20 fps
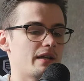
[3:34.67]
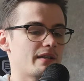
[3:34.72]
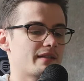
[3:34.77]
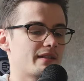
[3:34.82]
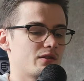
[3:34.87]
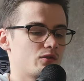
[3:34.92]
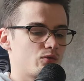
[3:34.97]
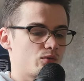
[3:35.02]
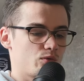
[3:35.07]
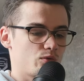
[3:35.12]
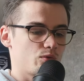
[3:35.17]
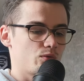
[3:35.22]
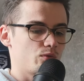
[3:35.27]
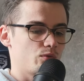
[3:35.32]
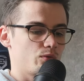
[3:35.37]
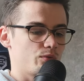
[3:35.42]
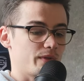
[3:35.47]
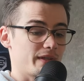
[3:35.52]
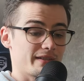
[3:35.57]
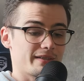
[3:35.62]
Là, c'est
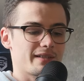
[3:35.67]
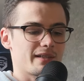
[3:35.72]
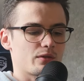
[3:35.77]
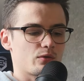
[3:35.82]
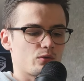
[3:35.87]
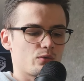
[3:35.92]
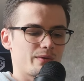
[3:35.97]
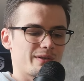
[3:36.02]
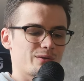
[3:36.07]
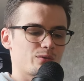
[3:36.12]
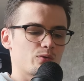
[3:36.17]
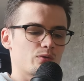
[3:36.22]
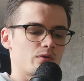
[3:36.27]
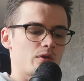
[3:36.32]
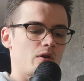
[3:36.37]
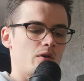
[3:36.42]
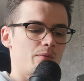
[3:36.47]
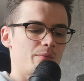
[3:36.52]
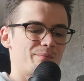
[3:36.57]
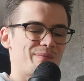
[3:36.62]
du 20-80
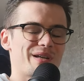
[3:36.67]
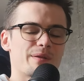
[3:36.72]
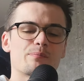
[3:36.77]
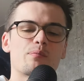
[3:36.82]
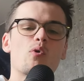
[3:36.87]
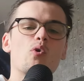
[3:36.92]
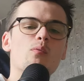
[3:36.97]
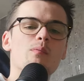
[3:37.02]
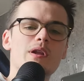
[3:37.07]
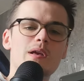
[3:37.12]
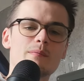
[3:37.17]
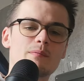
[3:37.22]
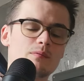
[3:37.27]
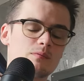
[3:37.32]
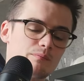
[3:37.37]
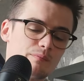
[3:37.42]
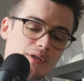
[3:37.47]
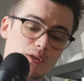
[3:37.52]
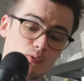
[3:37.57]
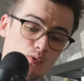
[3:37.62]
dedans, pas de
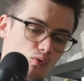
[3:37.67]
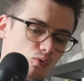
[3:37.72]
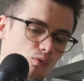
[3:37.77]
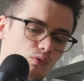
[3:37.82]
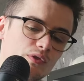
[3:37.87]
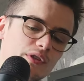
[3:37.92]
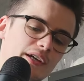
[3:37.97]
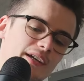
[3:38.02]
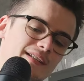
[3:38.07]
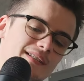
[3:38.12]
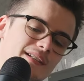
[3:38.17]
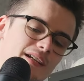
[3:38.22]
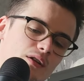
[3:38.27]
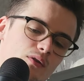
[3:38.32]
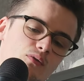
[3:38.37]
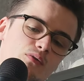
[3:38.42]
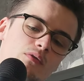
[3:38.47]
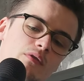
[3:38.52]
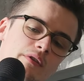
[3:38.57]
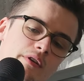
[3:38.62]
problème. Bien au contraire,
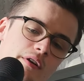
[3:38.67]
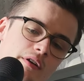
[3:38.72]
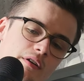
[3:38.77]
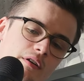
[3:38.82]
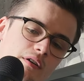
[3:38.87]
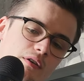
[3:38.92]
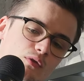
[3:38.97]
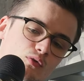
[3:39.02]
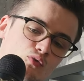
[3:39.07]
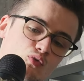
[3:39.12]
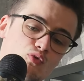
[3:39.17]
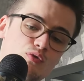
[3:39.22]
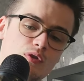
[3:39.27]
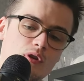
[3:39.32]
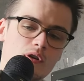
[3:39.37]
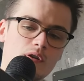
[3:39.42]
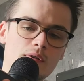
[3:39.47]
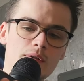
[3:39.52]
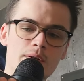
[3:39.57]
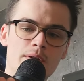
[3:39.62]
ça coule euh,
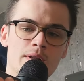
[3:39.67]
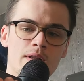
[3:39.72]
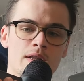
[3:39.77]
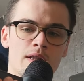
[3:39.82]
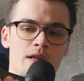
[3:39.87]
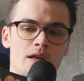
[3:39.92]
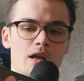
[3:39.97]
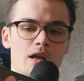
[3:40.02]
tout seul.